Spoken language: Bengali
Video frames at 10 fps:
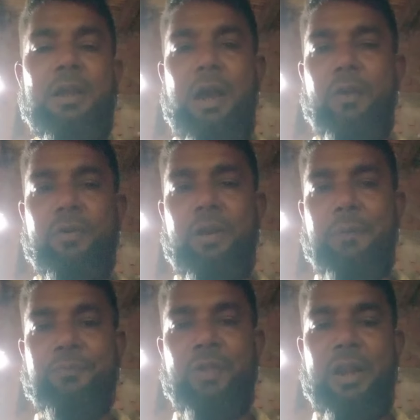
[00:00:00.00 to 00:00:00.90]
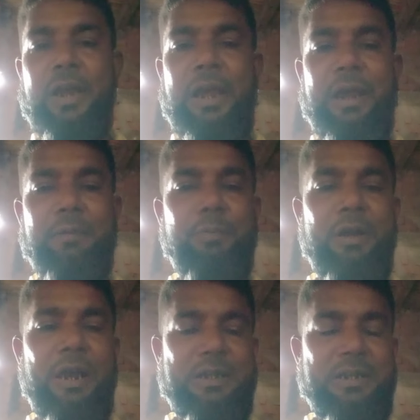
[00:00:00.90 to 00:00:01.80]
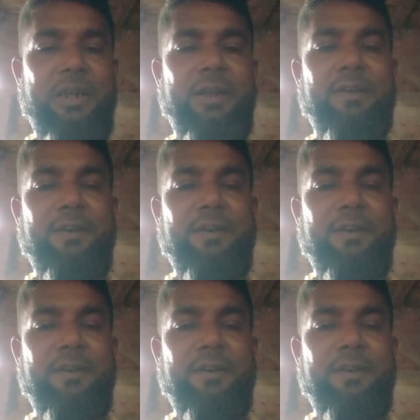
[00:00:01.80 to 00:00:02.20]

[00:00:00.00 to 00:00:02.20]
কারণ আপনারা একবার আসেই